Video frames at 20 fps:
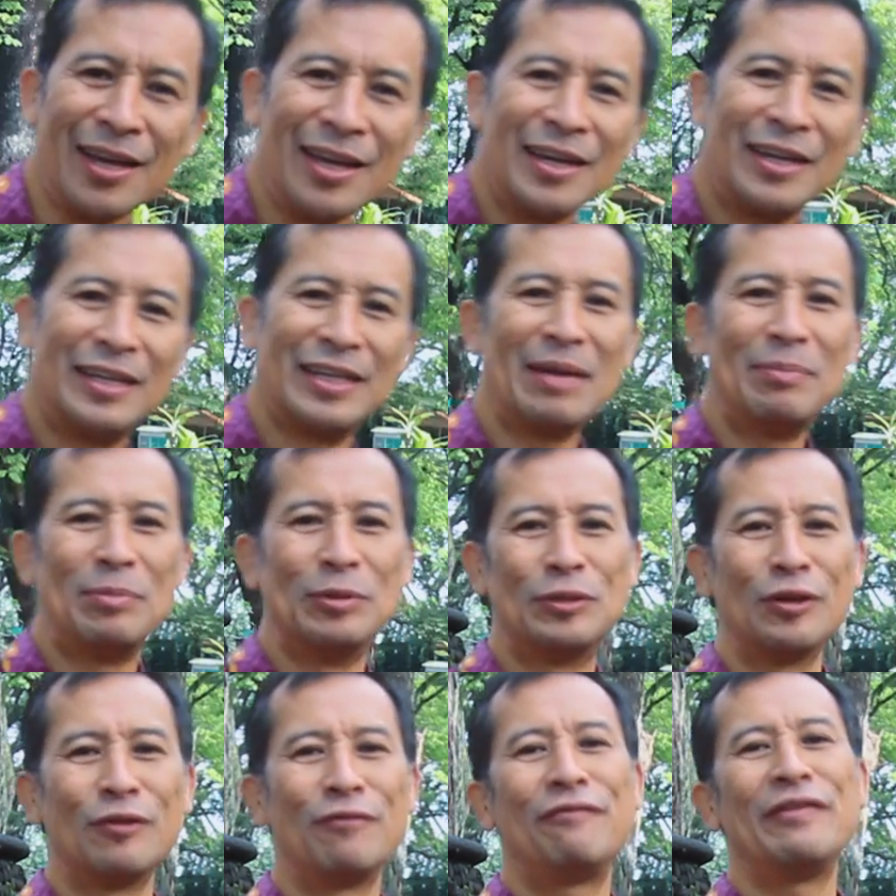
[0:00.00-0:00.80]
dia
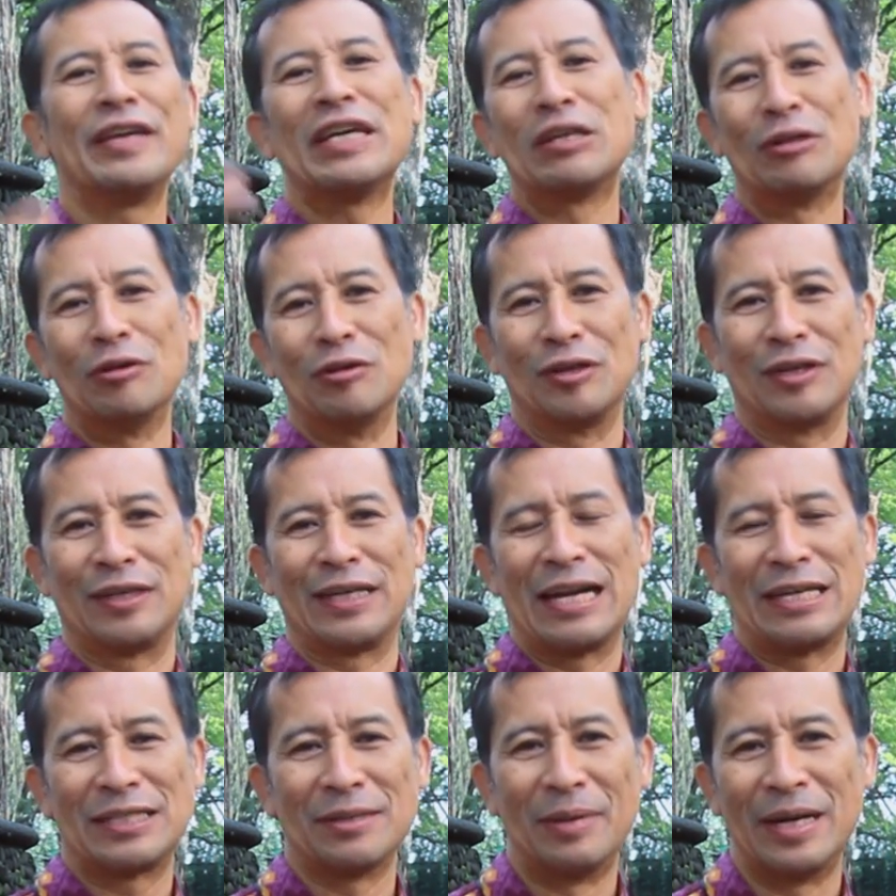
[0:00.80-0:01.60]
butuh figur
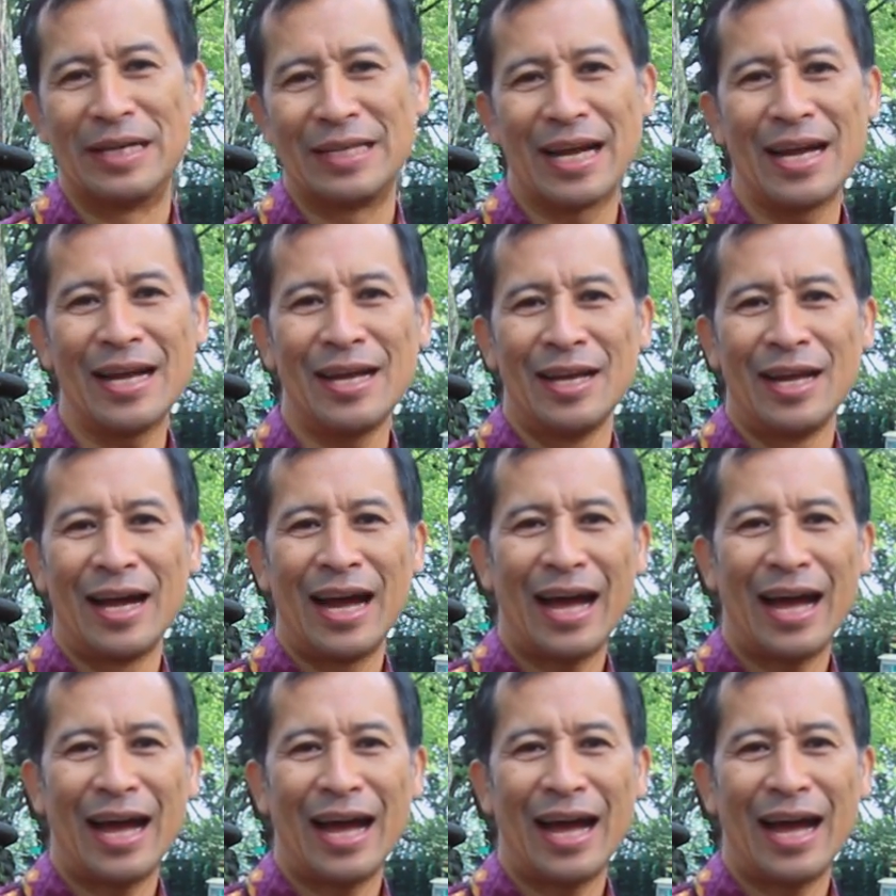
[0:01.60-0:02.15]
dan sebenarnya